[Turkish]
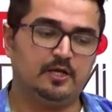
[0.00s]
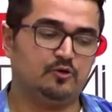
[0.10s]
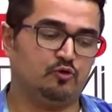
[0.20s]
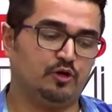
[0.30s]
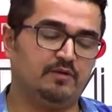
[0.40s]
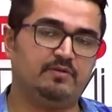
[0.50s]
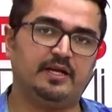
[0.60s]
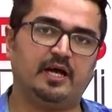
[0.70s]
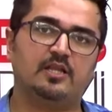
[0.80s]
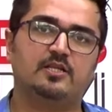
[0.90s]
Görevden
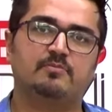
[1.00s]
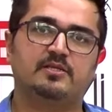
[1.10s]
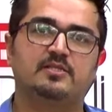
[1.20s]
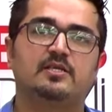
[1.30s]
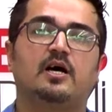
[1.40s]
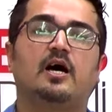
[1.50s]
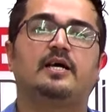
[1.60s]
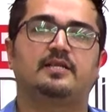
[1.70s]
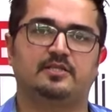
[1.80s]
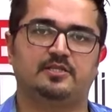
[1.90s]
alınması
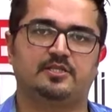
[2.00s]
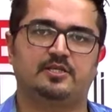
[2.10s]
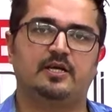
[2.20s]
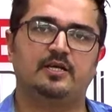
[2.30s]
ayrıdır.